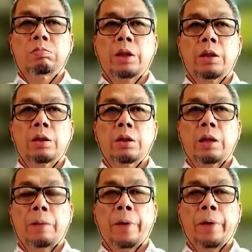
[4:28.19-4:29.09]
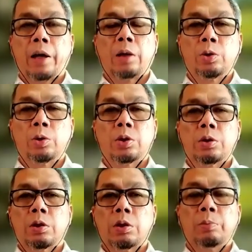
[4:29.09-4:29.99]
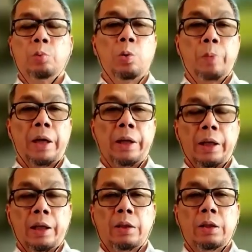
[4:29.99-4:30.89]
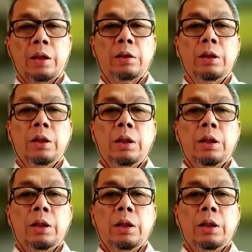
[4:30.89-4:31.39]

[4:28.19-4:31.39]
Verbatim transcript: kita tetap harus uh, berupaya ya.